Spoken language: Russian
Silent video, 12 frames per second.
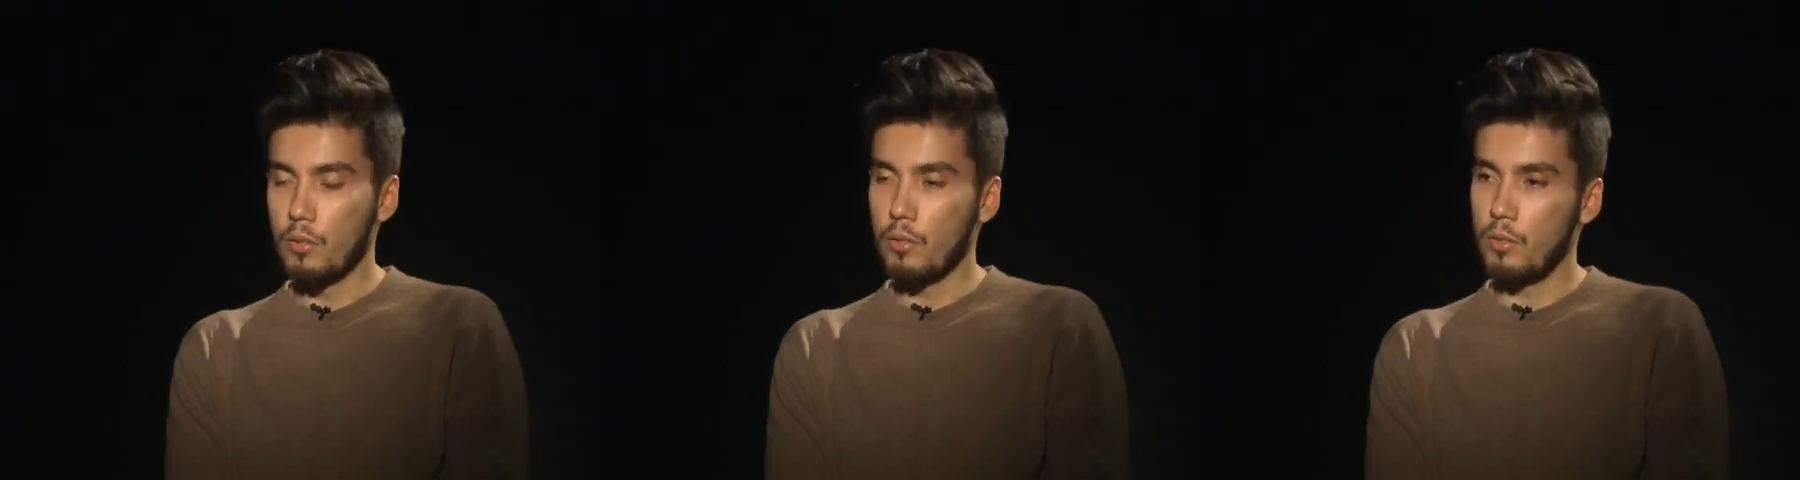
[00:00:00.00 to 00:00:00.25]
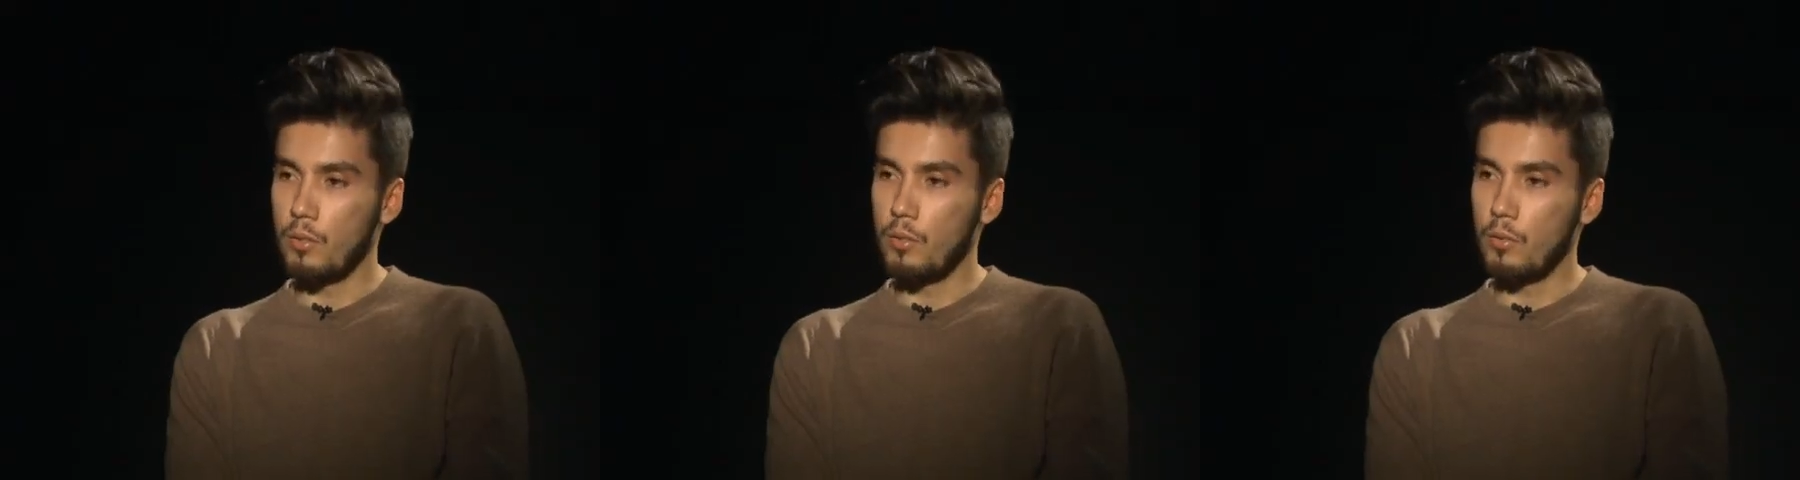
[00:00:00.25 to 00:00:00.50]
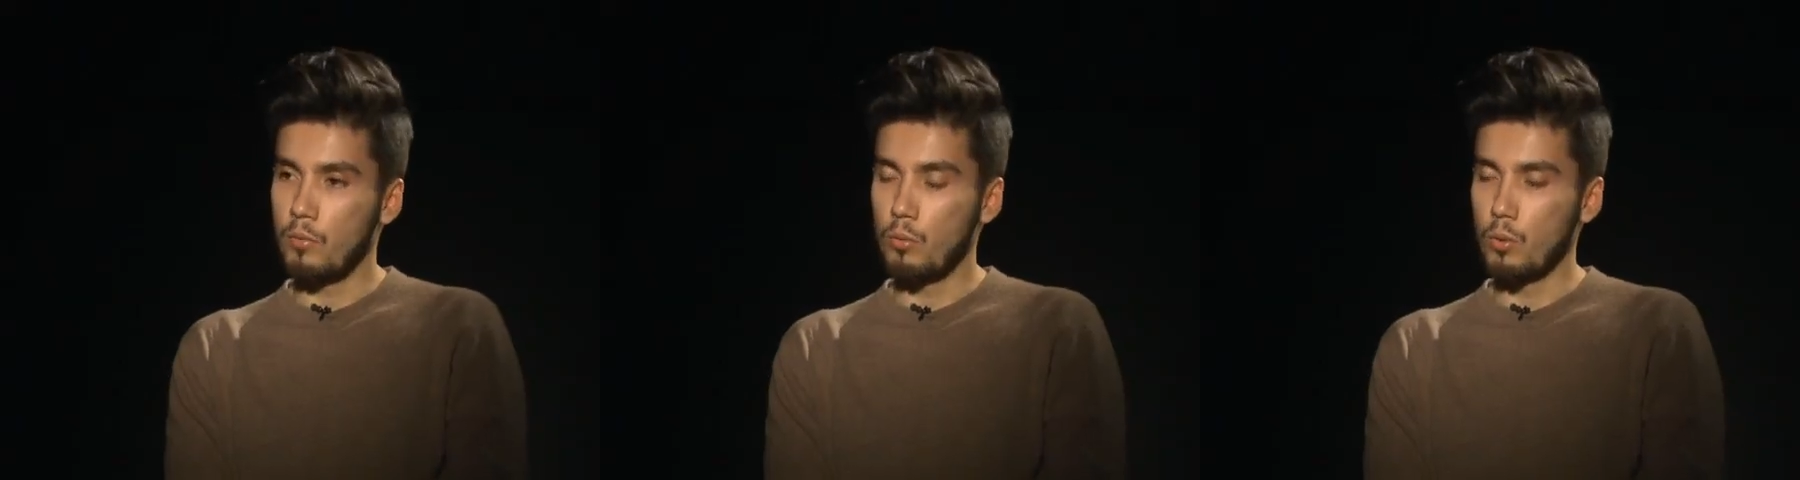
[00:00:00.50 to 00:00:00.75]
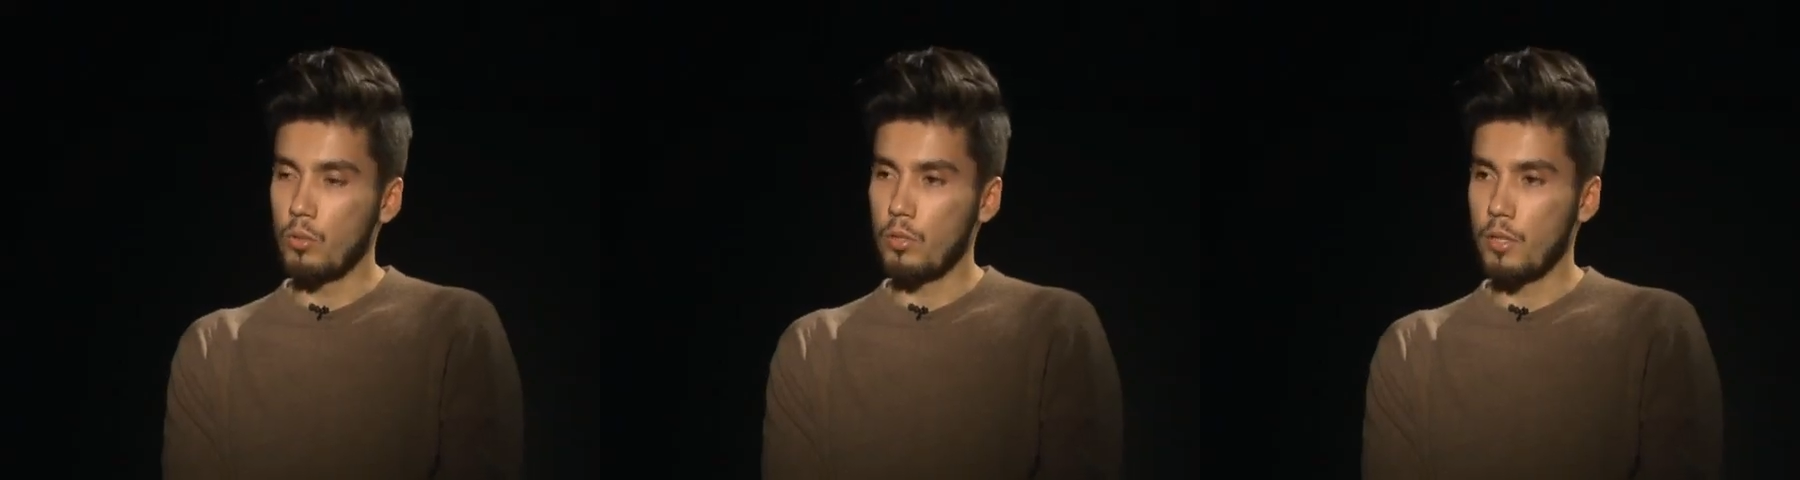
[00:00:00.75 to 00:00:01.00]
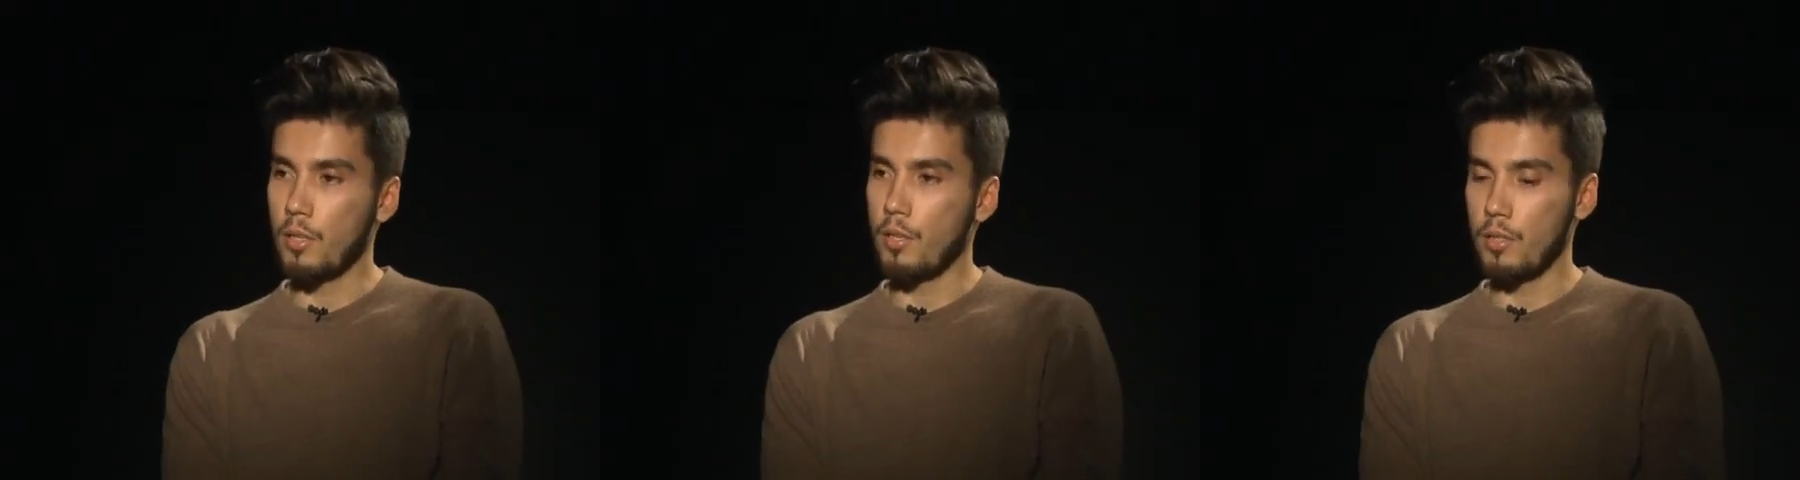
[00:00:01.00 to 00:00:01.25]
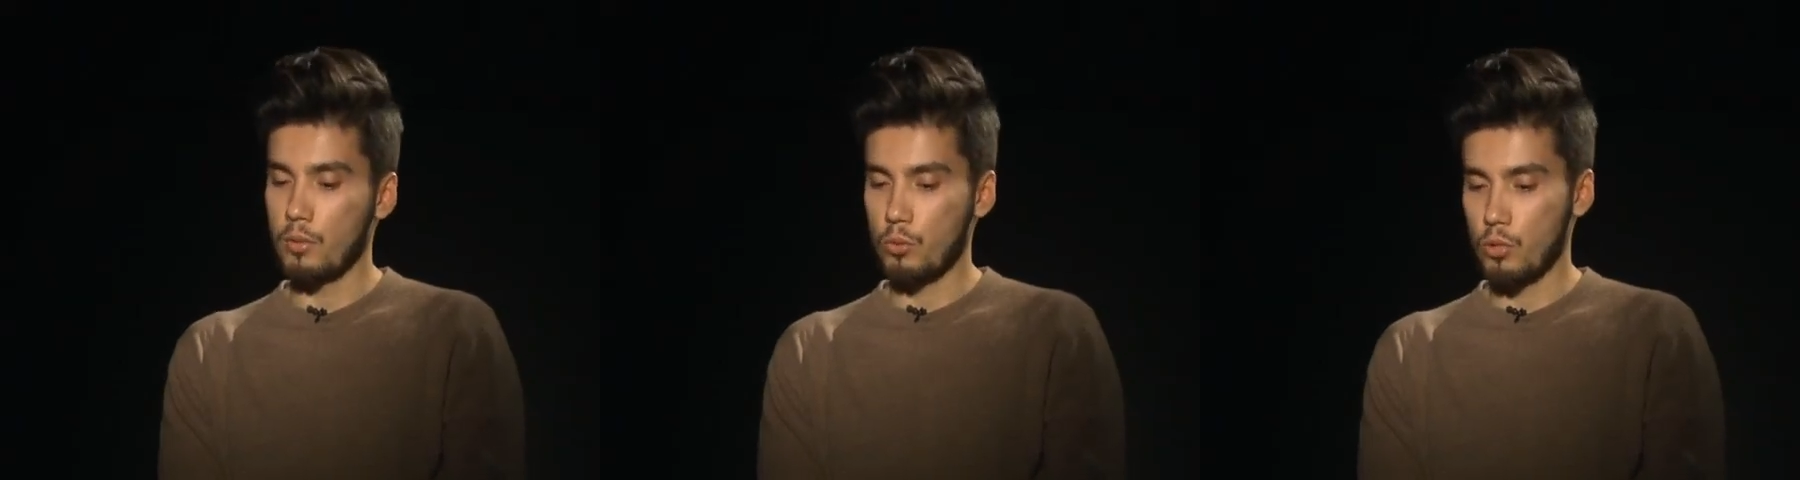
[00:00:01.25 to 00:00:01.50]
А, вот, и
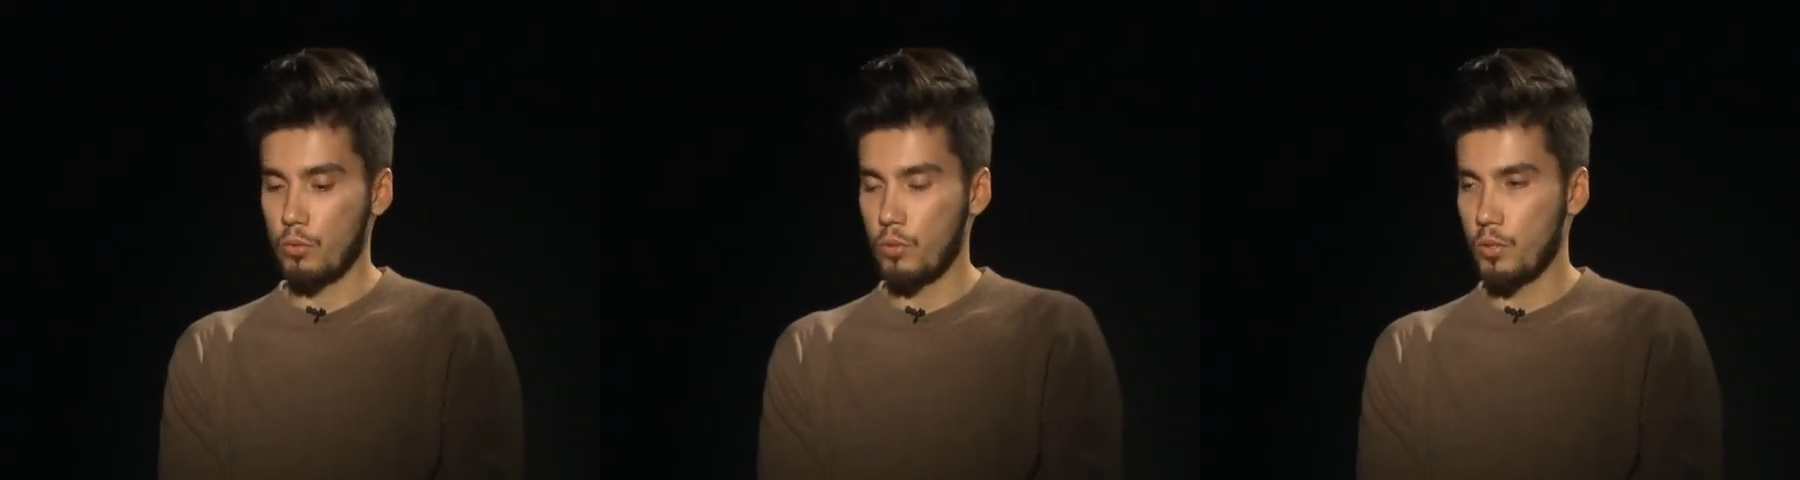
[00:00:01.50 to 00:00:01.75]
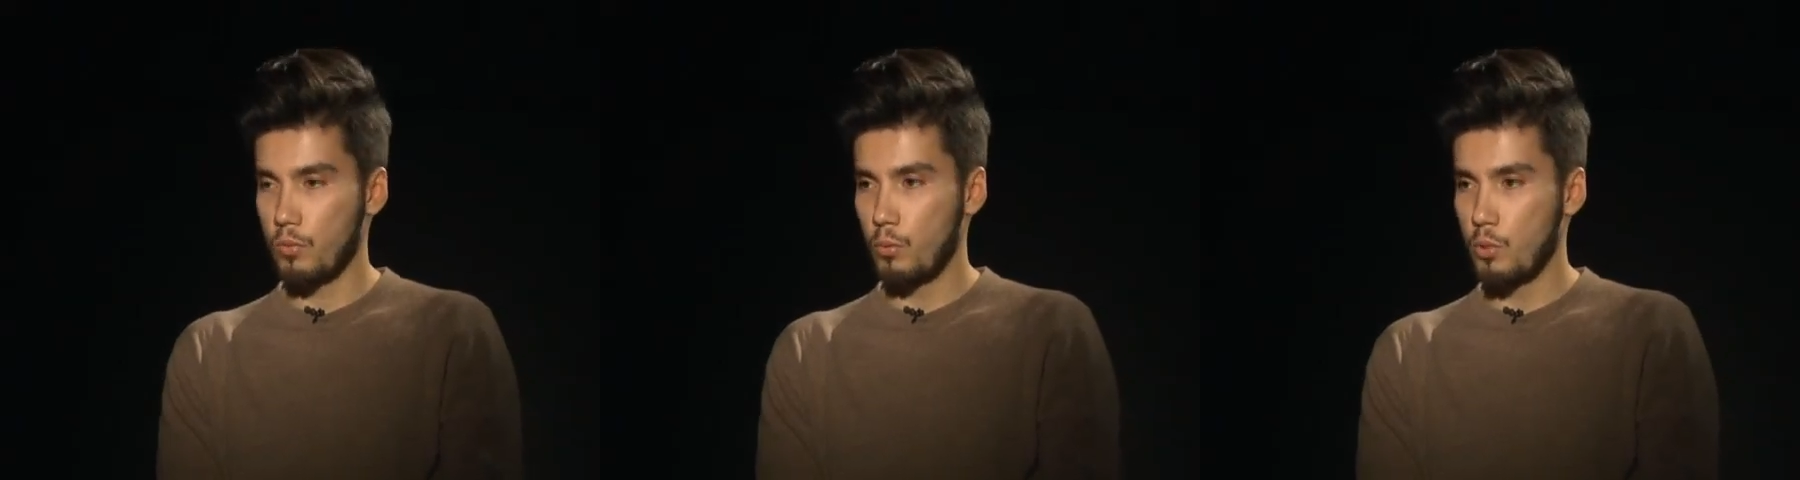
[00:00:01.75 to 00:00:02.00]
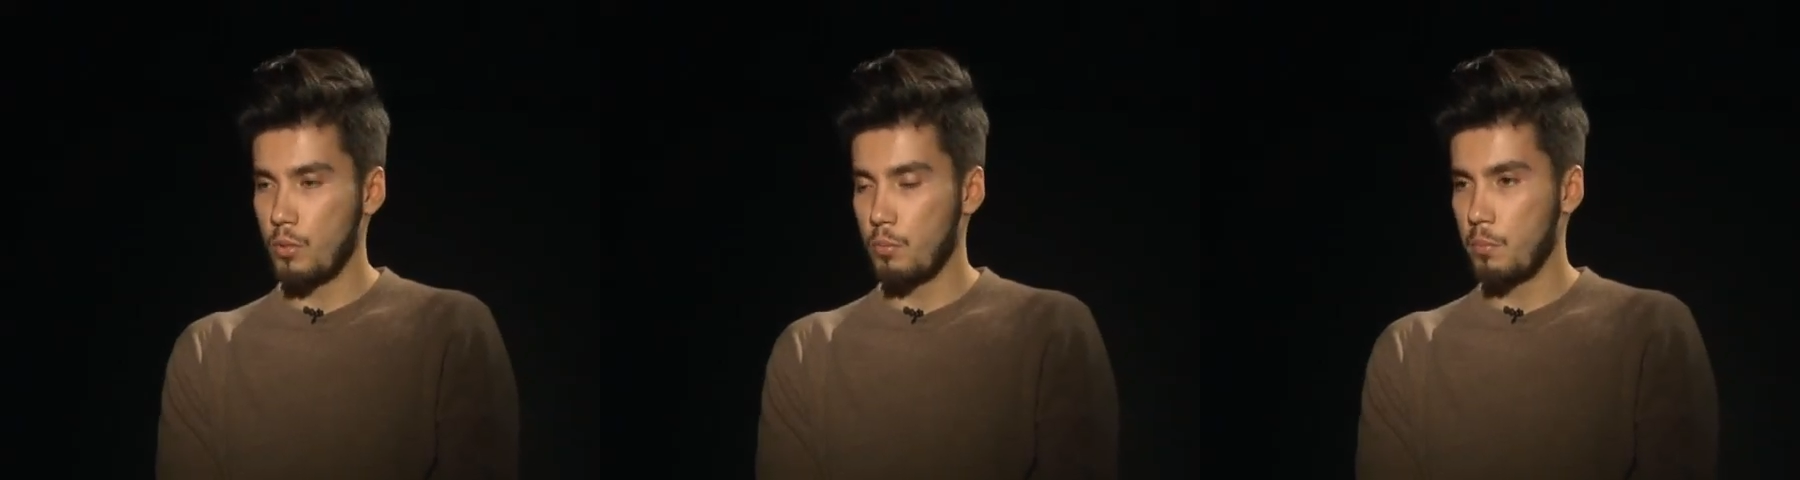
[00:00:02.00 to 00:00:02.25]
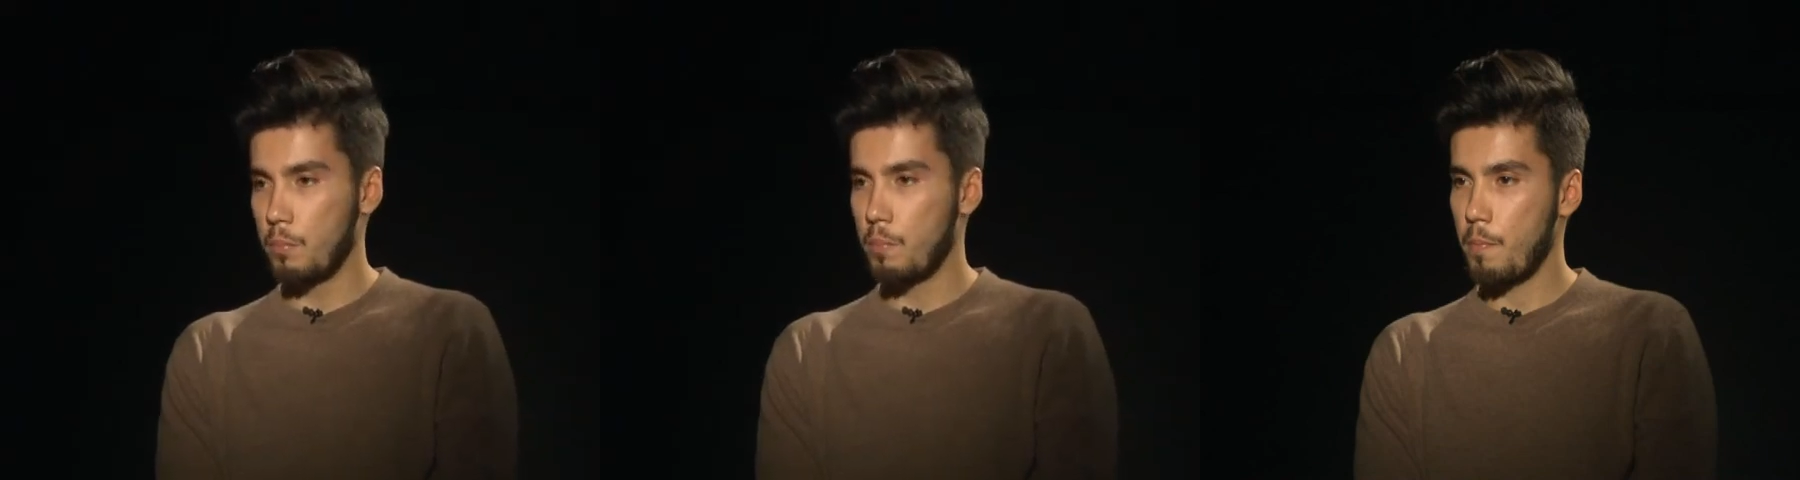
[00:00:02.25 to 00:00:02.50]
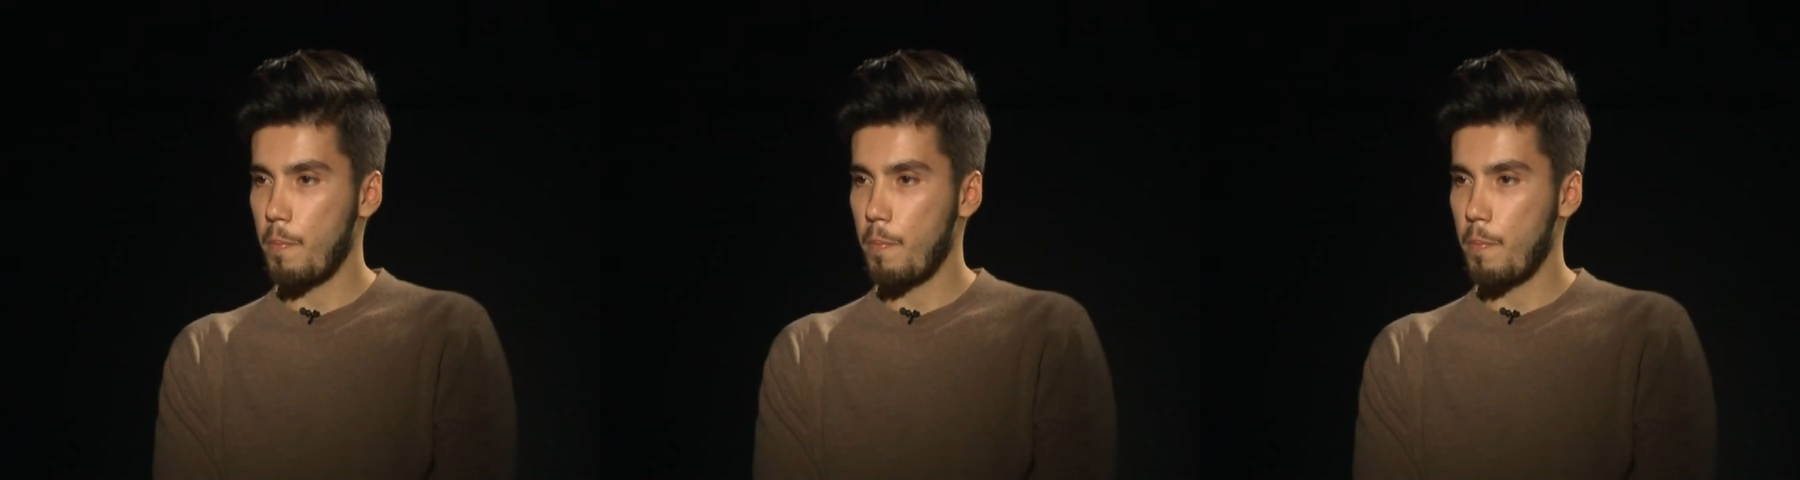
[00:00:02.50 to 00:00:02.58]
каркас уже возводим.